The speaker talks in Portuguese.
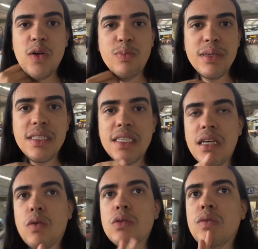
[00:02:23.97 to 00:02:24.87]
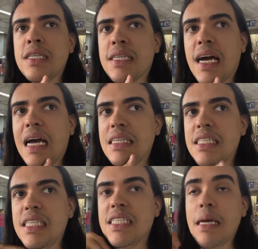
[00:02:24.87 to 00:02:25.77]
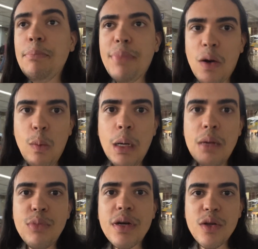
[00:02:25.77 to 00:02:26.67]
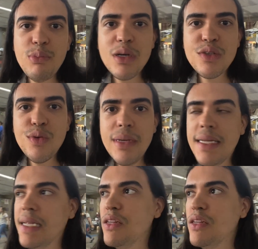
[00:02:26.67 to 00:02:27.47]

Eu pedi com duas carnes e sem pão, porque eu não posso comer, né?